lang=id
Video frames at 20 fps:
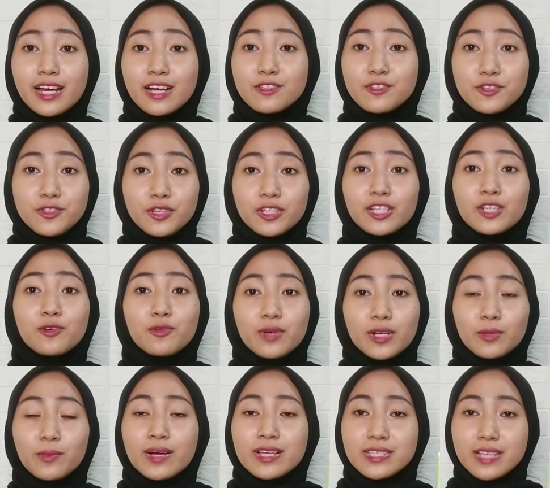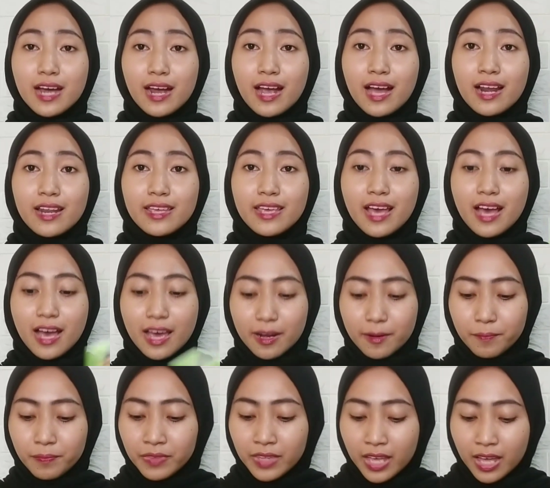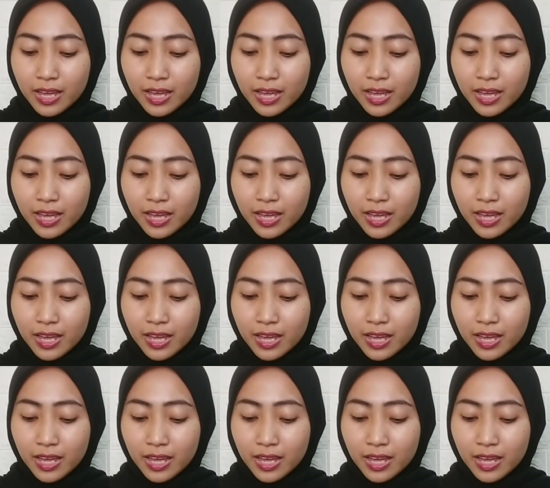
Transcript: yang cocok di kulit wajah kalian.